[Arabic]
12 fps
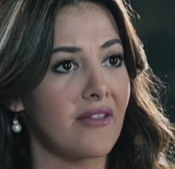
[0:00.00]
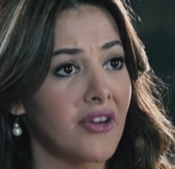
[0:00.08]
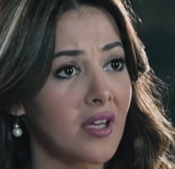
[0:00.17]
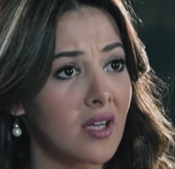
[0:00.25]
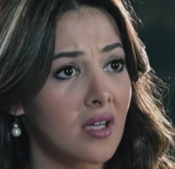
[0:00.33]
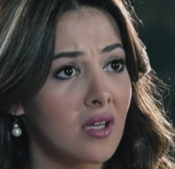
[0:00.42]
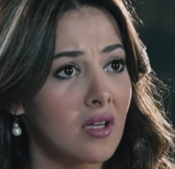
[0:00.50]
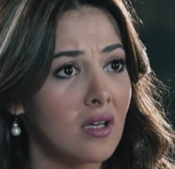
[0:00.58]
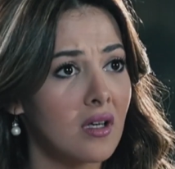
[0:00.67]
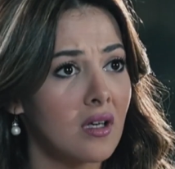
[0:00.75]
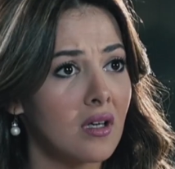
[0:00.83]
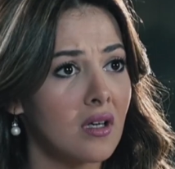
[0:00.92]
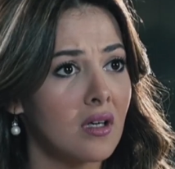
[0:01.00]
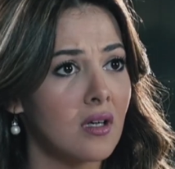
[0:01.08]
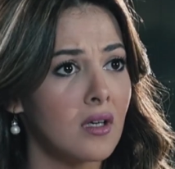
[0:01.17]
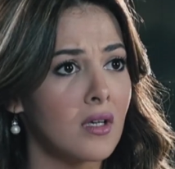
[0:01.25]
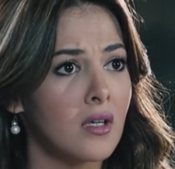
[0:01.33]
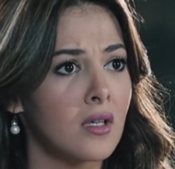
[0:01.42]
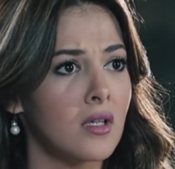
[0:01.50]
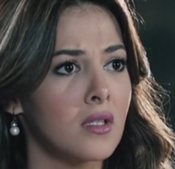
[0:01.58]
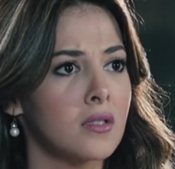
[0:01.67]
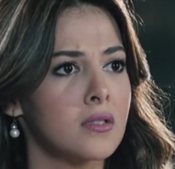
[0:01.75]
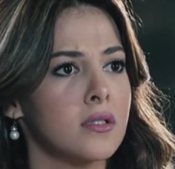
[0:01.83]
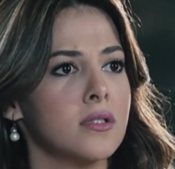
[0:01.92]
سافر اه جات
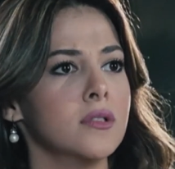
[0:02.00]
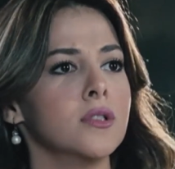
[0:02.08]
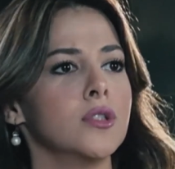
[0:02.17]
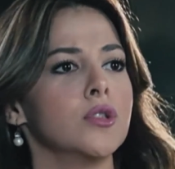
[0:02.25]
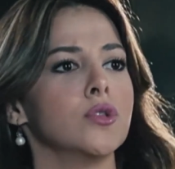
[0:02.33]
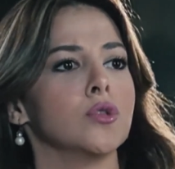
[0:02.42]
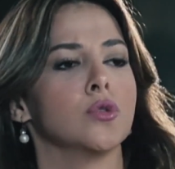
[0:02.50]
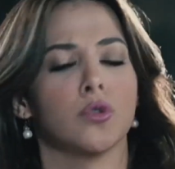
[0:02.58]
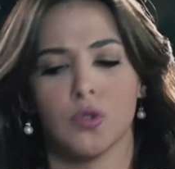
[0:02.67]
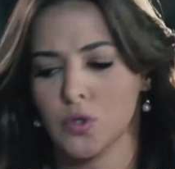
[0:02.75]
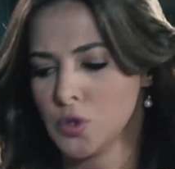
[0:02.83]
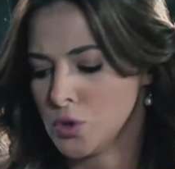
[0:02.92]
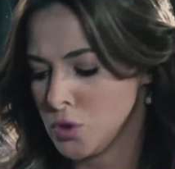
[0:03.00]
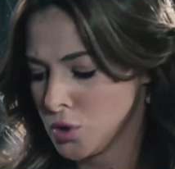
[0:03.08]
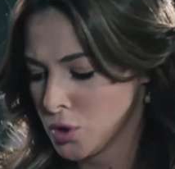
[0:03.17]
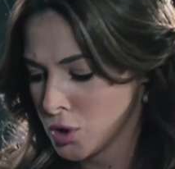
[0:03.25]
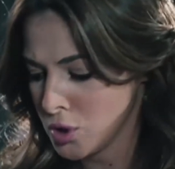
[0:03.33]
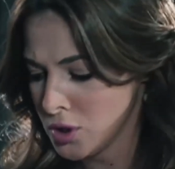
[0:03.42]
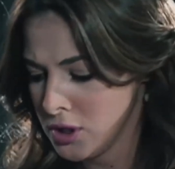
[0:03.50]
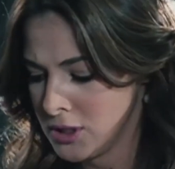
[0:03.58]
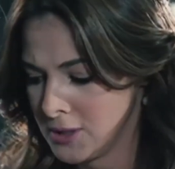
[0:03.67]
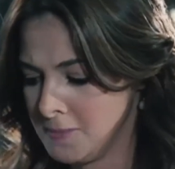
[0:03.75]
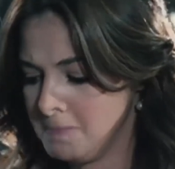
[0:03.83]
له حاجه على غفله فسافر على فجاه